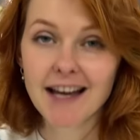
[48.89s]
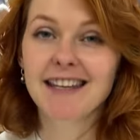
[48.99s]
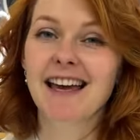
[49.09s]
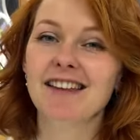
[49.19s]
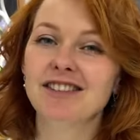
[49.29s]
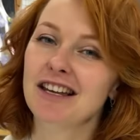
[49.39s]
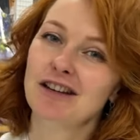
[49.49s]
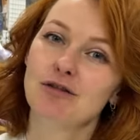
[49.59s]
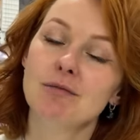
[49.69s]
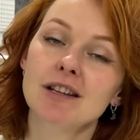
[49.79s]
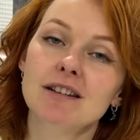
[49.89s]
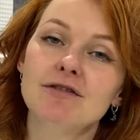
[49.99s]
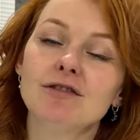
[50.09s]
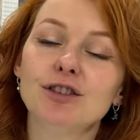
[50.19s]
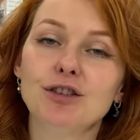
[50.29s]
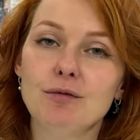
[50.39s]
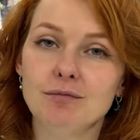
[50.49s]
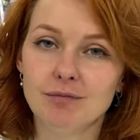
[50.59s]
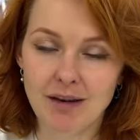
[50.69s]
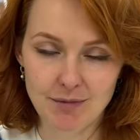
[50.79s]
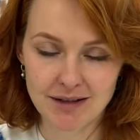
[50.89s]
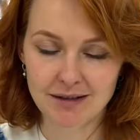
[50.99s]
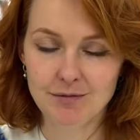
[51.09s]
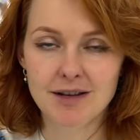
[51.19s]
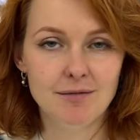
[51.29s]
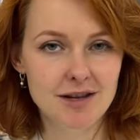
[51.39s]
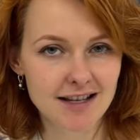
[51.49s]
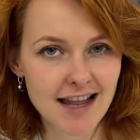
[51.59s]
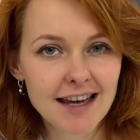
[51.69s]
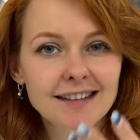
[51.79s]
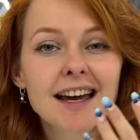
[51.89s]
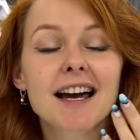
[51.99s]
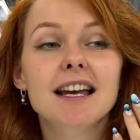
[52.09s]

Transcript: Я Наталья Рюмина, кто подписан на меня, меня знает.